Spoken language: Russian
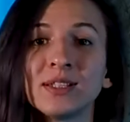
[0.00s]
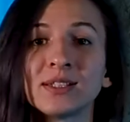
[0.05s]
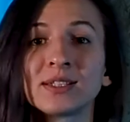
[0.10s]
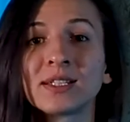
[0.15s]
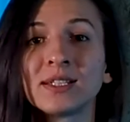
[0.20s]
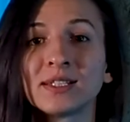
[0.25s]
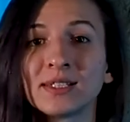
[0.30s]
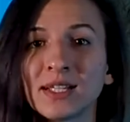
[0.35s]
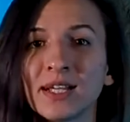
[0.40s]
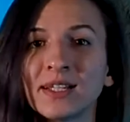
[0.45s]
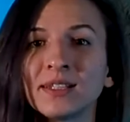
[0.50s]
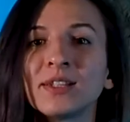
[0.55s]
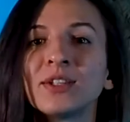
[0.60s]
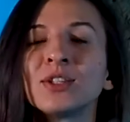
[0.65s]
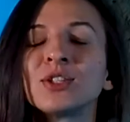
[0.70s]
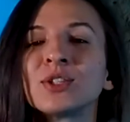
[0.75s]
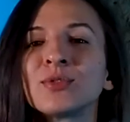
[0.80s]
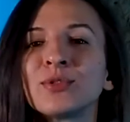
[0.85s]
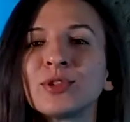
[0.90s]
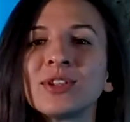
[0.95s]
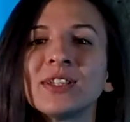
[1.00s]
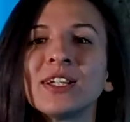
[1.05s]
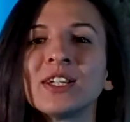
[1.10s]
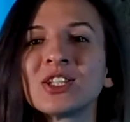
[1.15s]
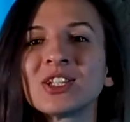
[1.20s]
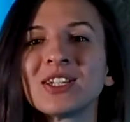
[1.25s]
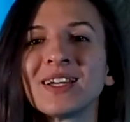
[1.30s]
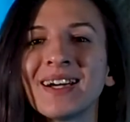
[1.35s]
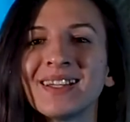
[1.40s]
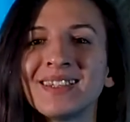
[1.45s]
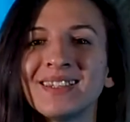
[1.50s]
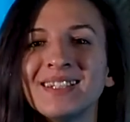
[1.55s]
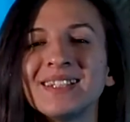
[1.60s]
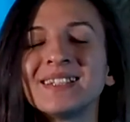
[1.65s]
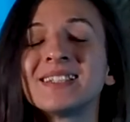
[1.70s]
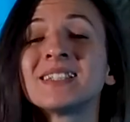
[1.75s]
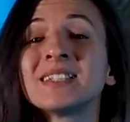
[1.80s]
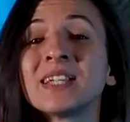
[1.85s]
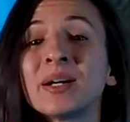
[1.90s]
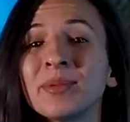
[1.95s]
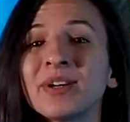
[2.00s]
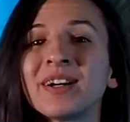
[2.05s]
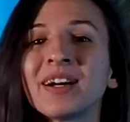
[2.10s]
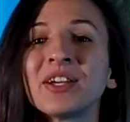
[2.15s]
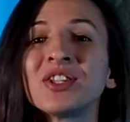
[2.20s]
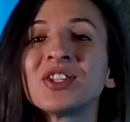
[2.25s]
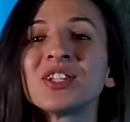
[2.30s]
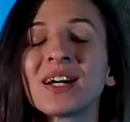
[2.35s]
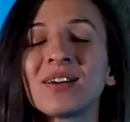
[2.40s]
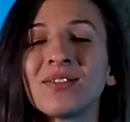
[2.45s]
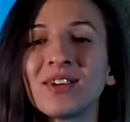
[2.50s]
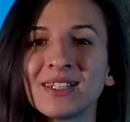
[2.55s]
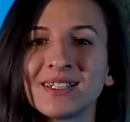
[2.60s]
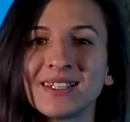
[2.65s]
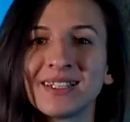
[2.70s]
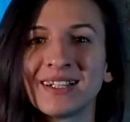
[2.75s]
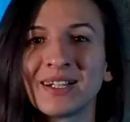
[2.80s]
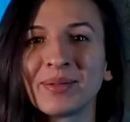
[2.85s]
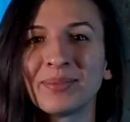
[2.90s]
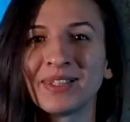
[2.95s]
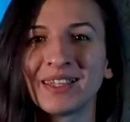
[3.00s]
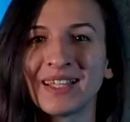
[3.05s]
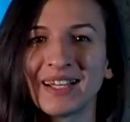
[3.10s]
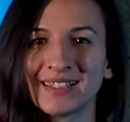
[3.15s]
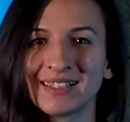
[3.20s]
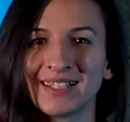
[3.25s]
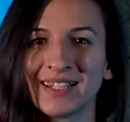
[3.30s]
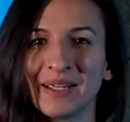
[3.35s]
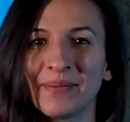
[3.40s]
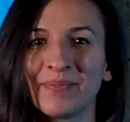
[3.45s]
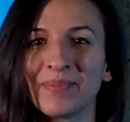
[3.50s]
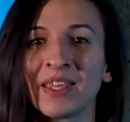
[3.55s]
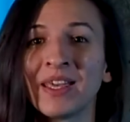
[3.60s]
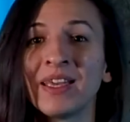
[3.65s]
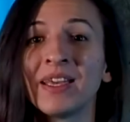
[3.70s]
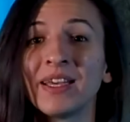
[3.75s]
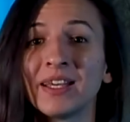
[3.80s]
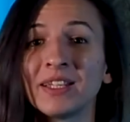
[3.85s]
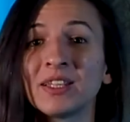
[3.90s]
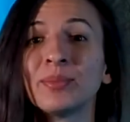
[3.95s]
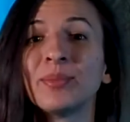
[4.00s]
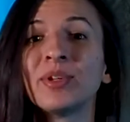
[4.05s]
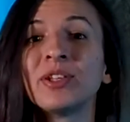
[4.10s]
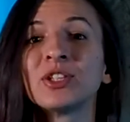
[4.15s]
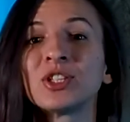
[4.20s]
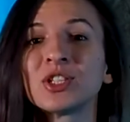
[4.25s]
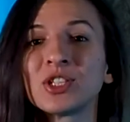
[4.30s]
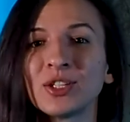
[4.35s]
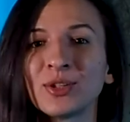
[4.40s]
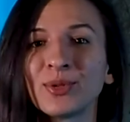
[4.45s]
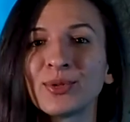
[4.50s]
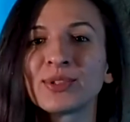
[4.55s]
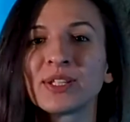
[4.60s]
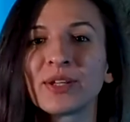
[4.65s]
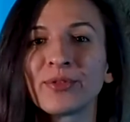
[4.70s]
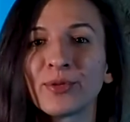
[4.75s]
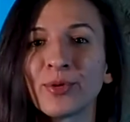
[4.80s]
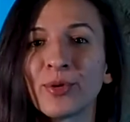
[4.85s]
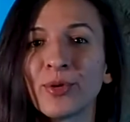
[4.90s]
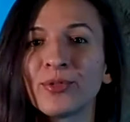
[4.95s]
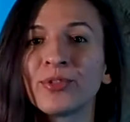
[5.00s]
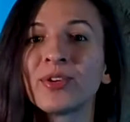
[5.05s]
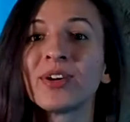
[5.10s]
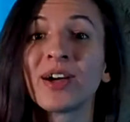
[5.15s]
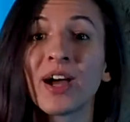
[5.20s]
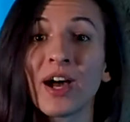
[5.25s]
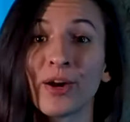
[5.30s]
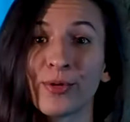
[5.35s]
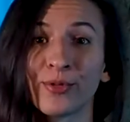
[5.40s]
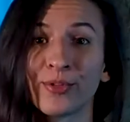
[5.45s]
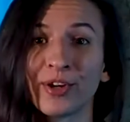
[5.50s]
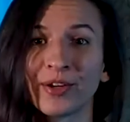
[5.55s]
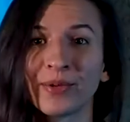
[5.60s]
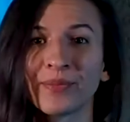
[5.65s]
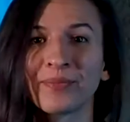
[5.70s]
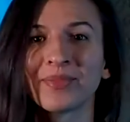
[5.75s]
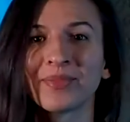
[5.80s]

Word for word: детский сад» живут наши одни из самых очаровательных обитателей. Это малыши, кузовков, коровок.